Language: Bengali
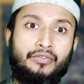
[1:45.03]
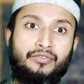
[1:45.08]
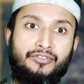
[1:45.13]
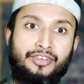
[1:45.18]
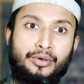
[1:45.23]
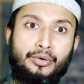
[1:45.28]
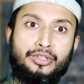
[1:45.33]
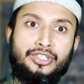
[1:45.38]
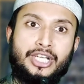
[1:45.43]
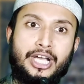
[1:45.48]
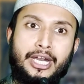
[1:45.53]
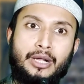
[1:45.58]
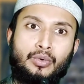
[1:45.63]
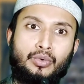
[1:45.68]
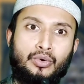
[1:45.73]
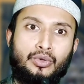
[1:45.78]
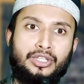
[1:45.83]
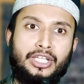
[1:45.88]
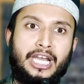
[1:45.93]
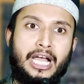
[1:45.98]
ফিউচারে
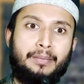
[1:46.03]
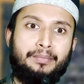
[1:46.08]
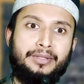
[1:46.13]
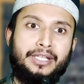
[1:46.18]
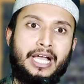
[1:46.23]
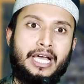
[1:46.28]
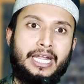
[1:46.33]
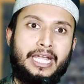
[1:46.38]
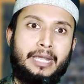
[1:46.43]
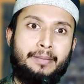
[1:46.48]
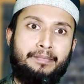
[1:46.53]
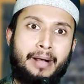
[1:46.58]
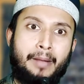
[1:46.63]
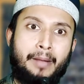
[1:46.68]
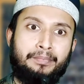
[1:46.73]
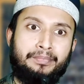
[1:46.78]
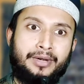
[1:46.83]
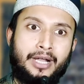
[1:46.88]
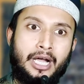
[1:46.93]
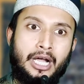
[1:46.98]
কোনো দিন আপনি আর এই
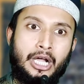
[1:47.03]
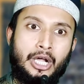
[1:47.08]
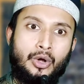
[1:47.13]
পাপটা